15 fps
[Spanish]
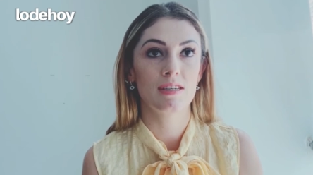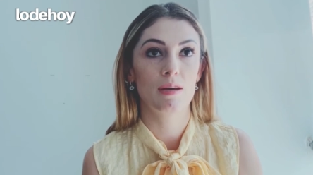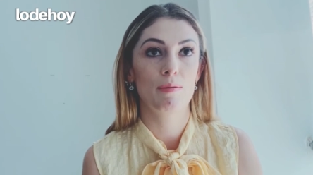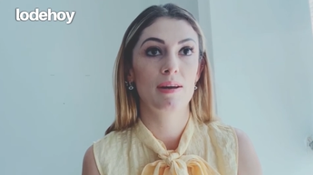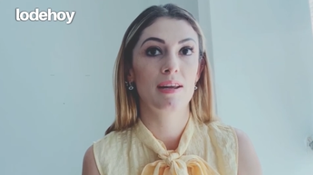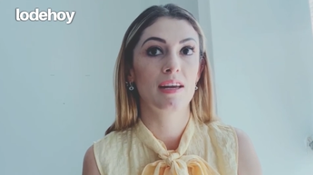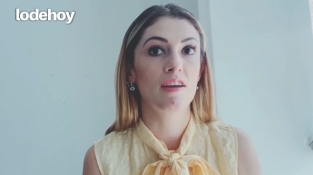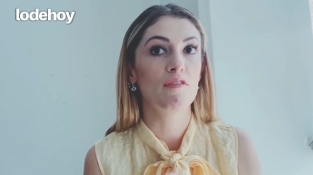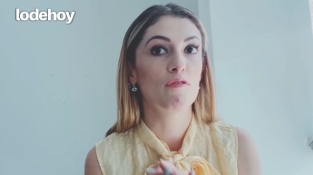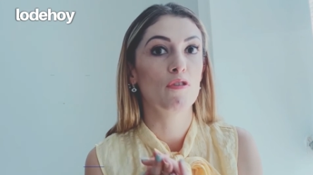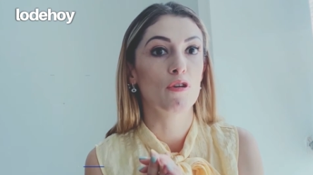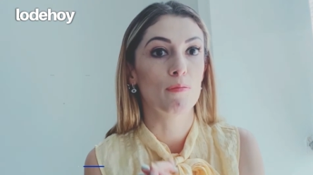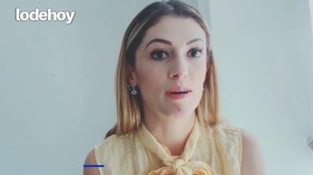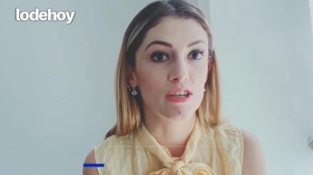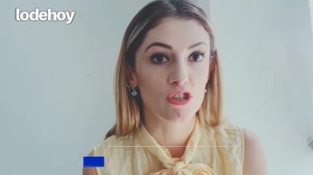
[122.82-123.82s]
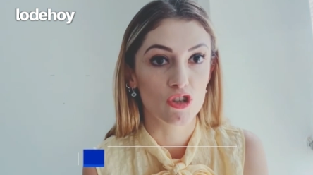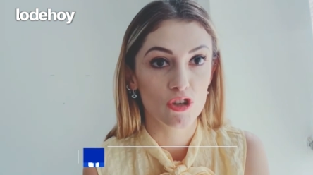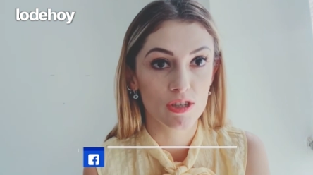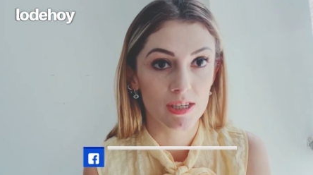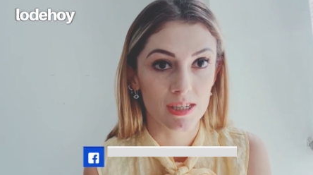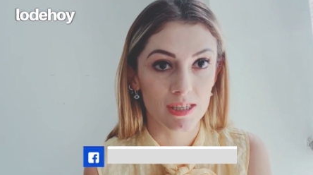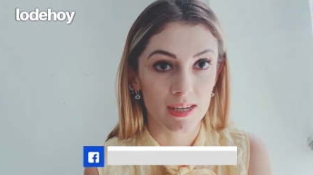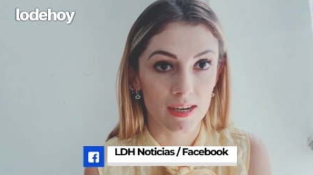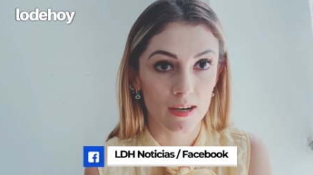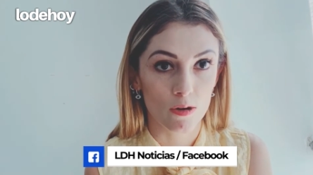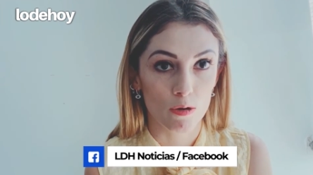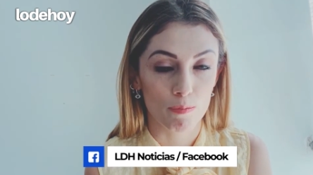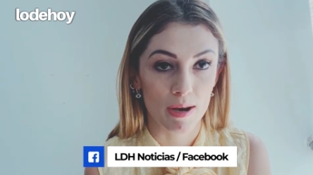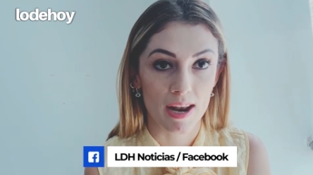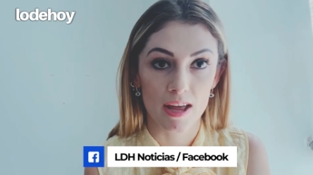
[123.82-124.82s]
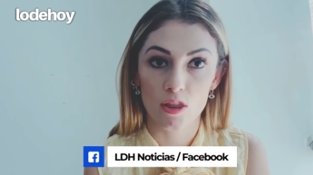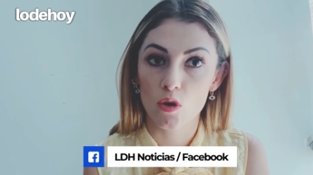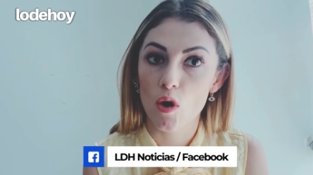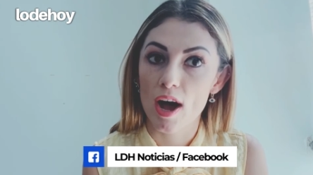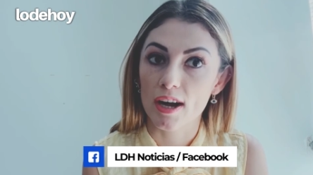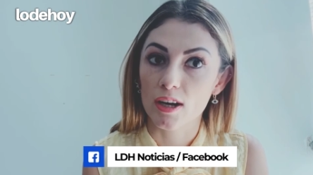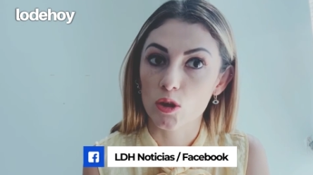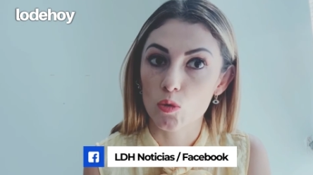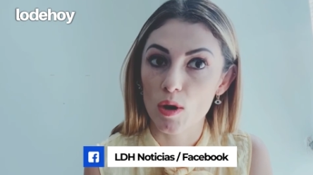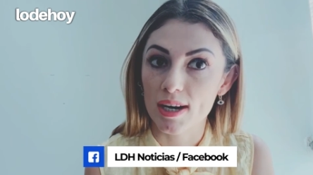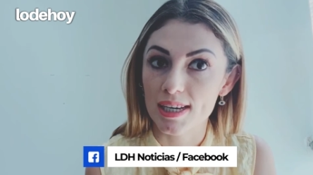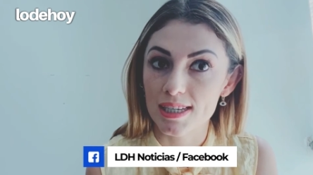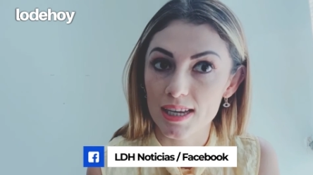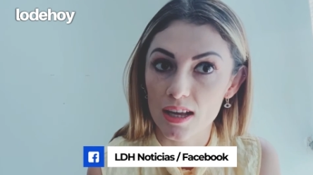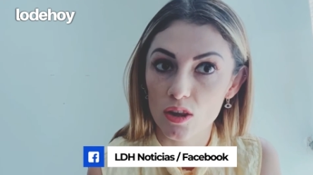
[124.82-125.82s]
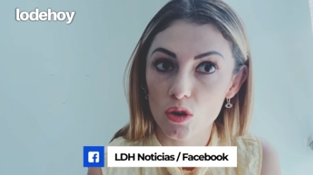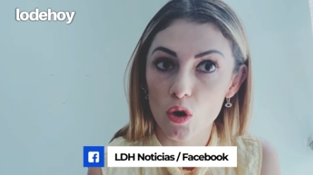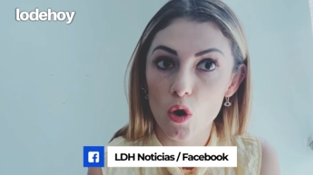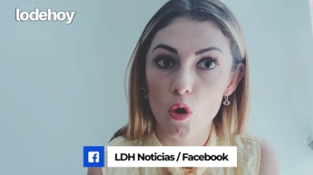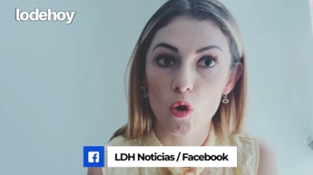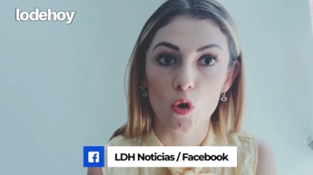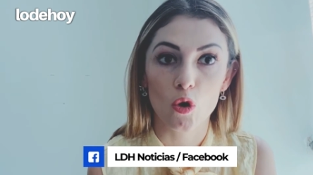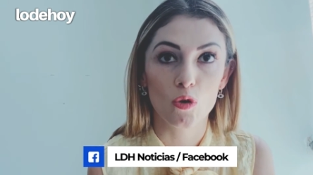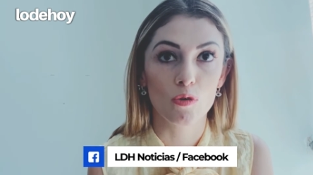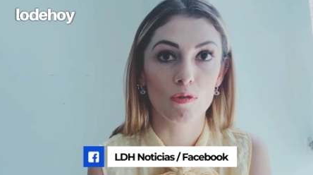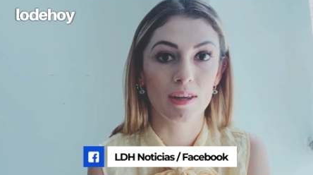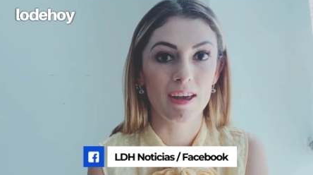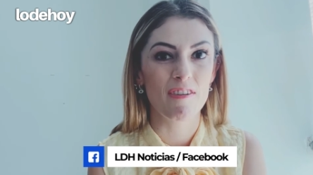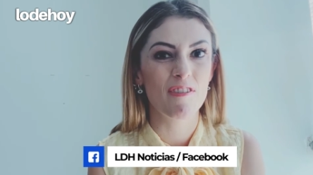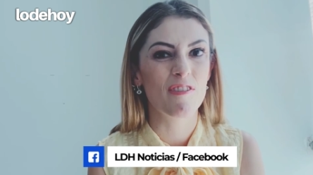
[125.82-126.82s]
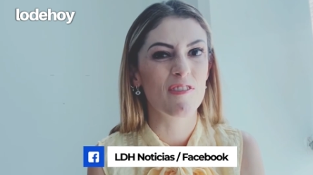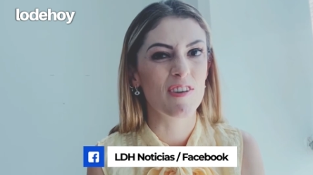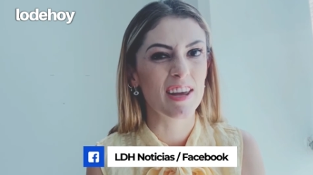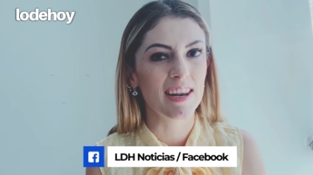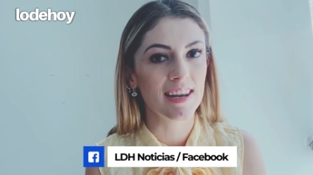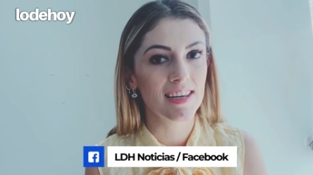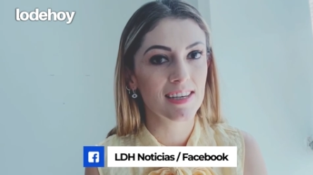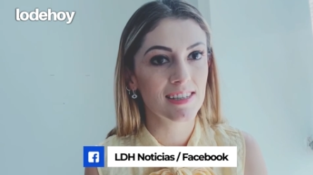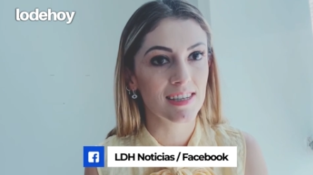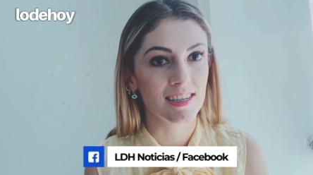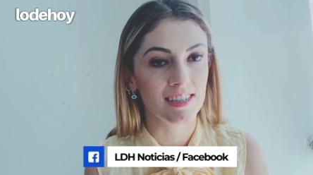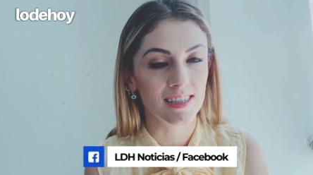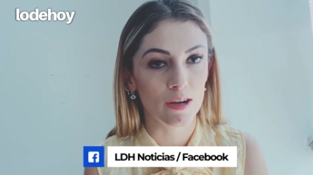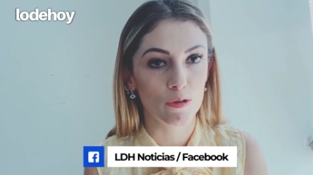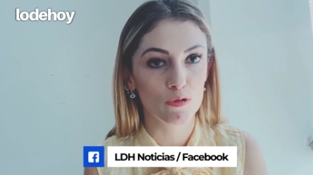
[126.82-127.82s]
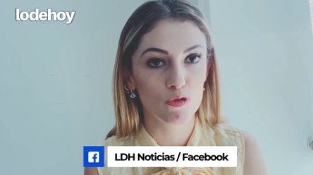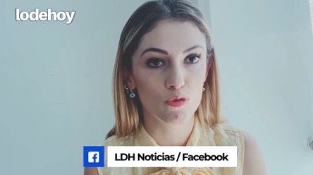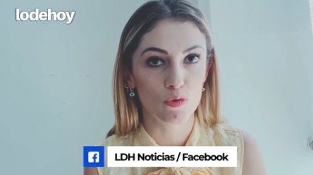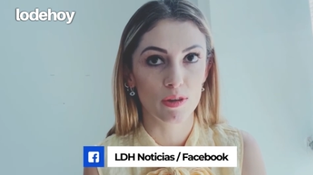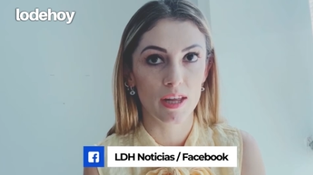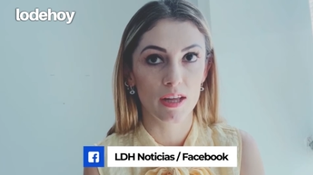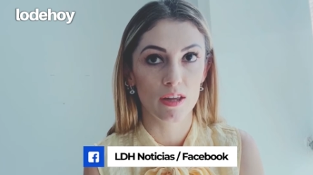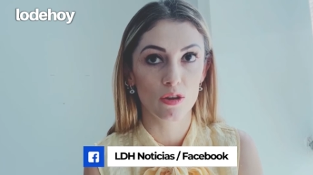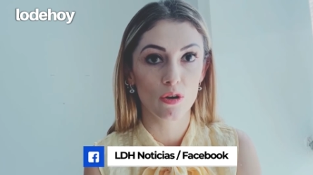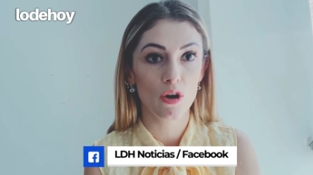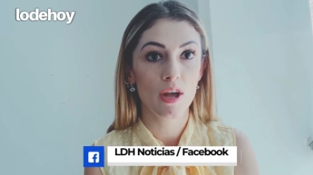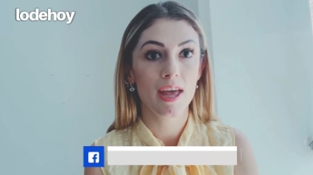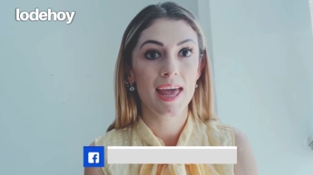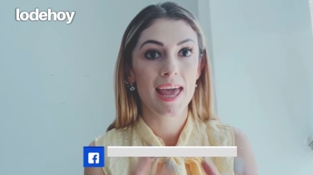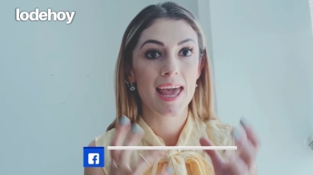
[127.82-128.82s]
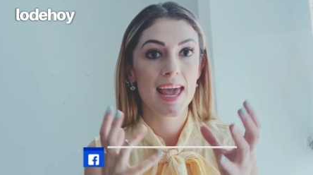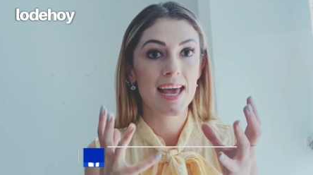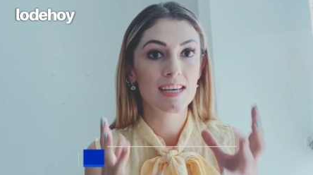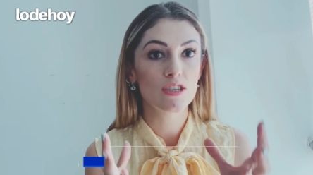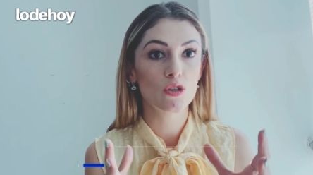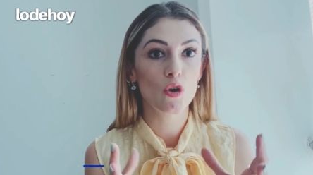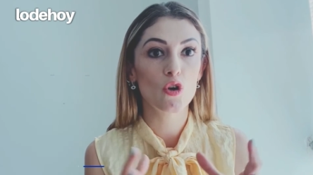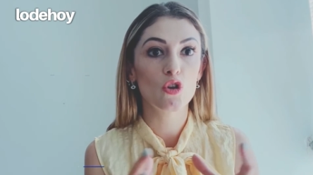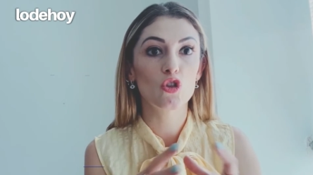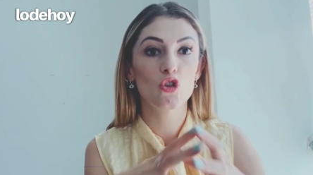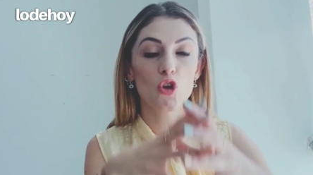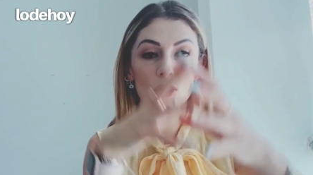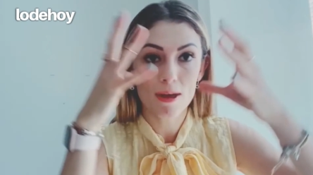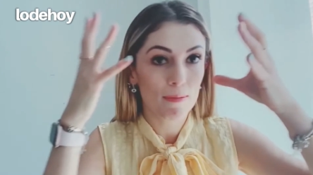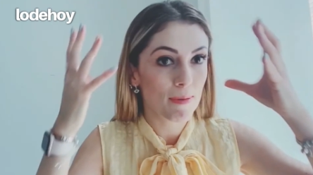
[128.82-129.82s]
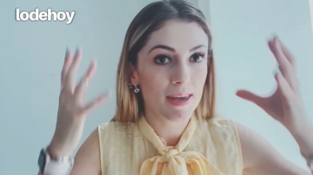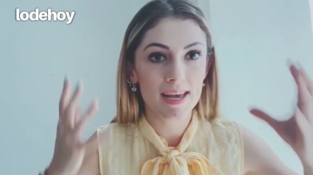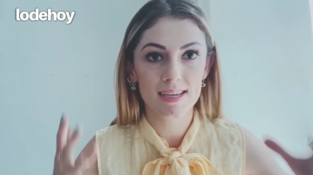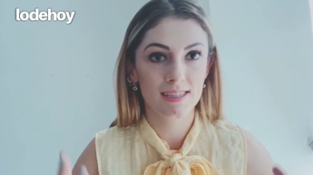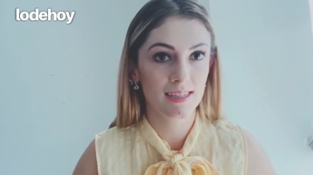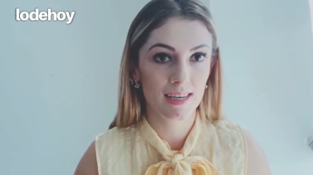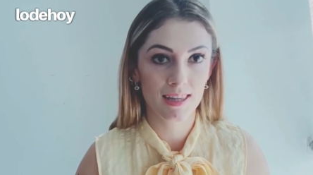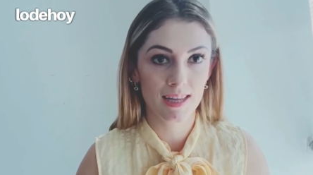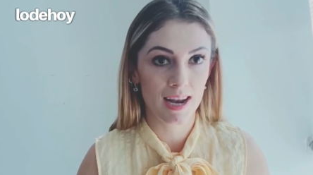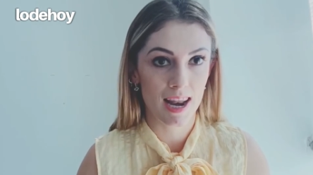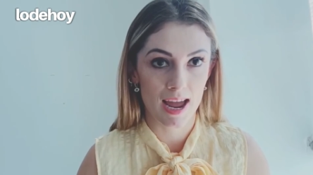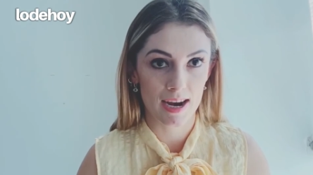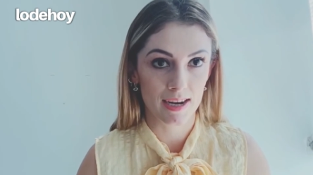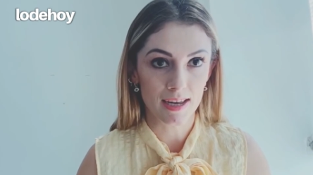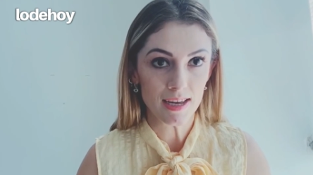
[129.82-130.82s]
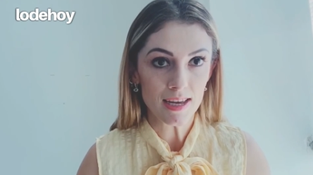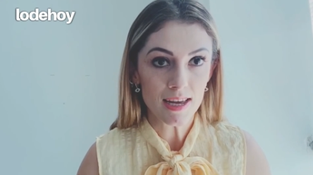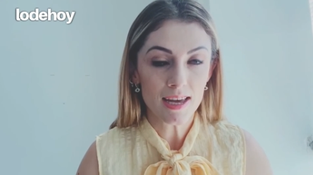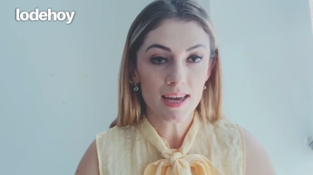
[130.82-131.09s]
a saber qué información se está recopilando, actualizando o con qué fines se está consultando. Esto todavía está en el aire,